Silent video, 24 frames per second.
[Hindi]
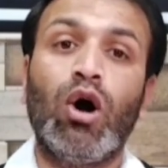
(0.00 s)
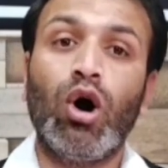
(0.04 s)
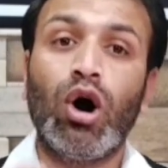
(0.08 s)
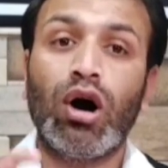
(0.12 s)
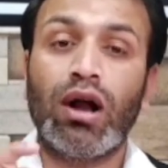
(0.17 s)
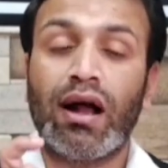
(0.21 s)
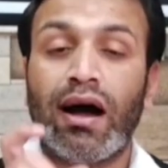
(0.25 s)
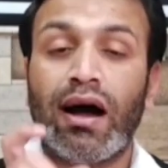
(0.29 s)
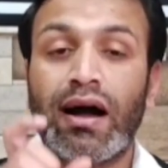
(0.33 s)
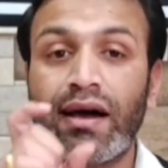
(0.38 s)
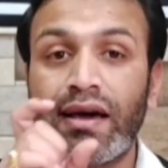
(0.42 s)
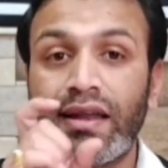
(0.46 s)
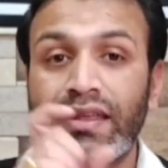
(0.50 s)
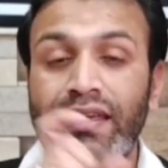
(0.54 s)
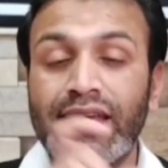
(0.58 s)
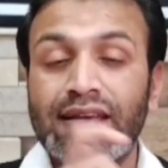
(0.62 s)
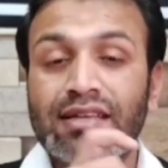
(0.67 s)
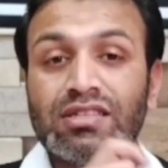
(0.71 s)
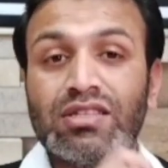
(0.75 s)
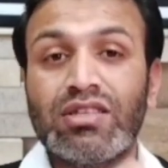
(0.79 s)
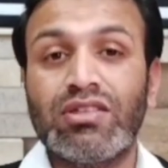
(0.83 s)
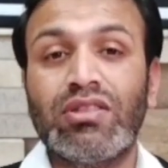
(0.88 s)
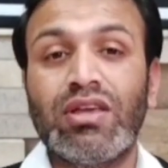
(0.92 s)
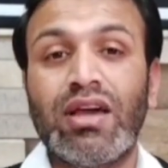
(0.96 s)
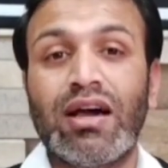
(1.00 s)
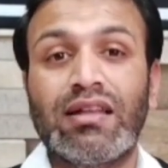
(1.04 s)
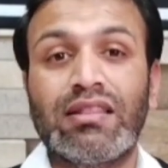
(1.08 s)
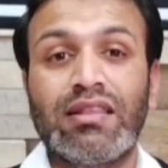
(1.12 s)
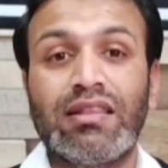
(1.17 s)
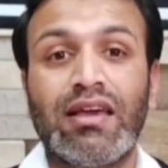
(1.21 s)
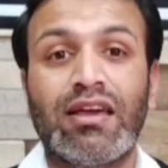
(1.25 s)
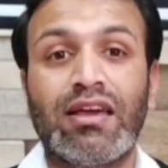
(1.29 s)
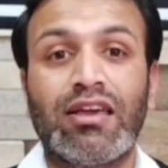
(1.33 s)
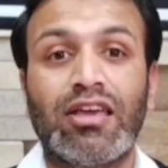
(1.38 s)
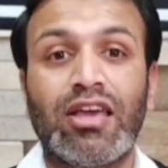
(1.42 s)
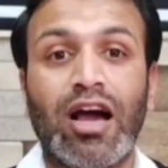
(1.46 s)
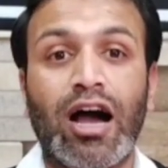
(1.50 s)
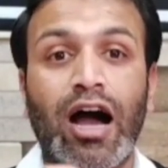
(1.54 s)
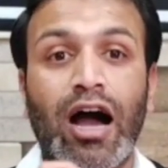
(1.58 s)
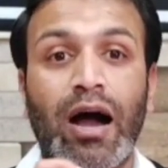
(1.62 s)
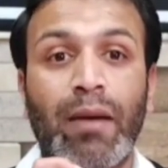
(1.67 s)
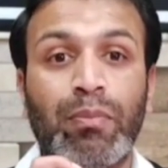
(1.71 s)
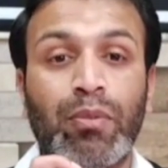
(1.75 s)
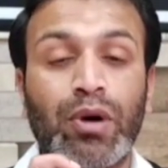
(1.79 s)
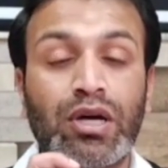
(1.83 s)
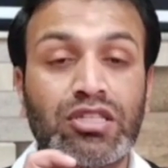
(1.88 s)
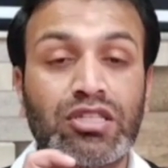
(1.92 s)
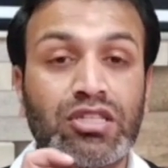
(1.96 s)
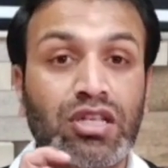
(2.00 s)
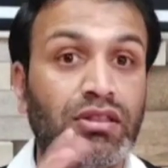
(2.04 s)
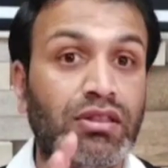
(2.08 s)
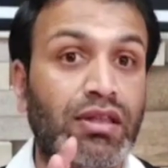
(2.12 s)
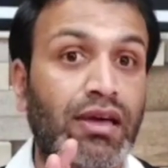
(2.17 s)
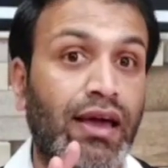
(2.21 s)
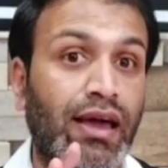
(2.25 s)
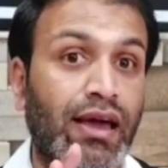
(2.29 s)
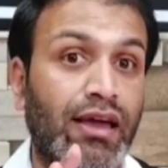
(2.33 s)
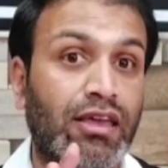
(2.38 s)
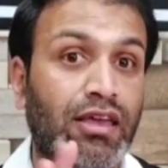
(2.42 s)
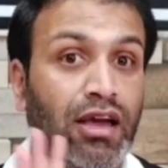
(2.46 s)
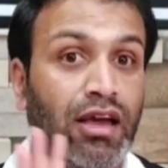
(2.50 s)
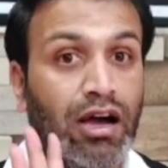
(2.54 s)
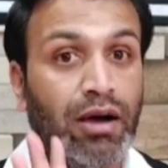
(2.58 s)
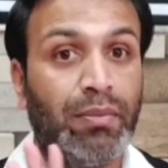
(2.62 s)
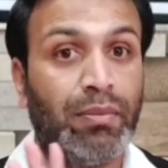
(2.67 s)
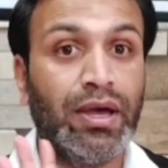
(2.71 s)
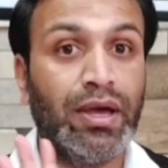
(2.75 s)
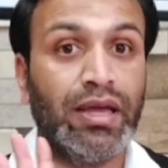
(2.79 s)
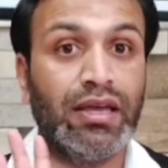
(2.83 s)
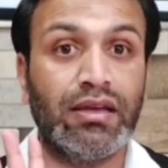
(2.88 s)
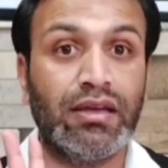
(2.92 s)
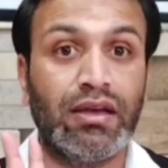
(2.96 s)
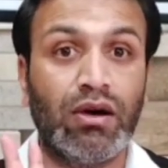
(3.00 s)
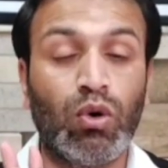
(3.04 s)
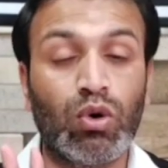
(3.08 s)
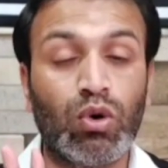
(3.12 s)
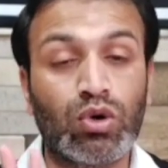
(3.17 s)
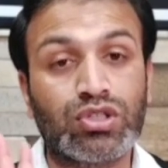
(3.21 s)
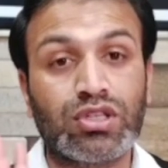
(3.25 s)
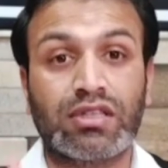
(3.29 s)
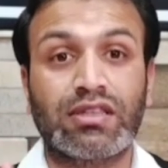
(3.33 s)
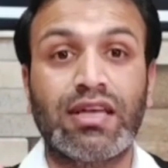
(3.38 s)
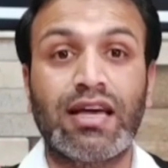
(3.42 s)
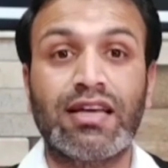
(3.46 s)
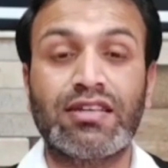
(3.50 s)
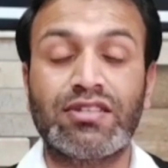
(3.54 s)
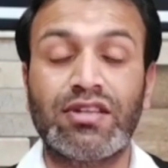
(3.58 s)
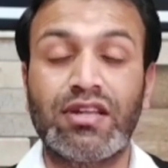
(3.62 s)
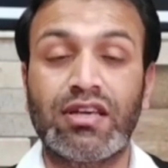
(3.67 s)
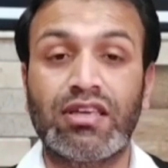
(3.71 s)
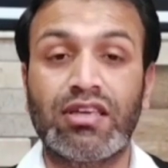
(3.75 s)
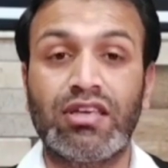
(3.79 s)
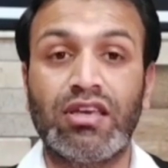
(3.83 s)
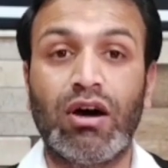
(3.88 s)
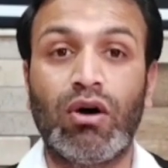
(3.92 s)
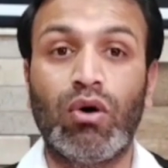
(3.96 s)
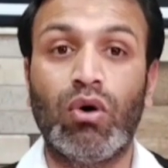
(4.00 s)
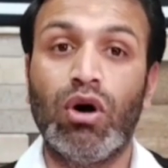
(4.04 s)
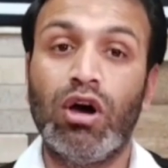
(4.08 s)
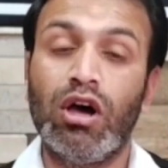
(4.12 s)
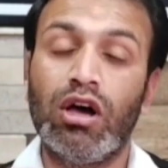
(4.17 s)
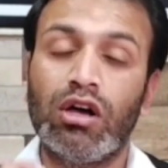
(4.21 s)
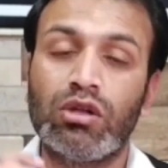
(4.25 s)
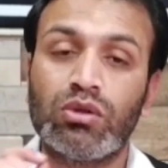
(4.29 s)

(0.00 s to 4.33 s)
और अगर ये स्थिति आती है कि आपका संदेह है कि हाँ भाई हो सकता है इसने किया हो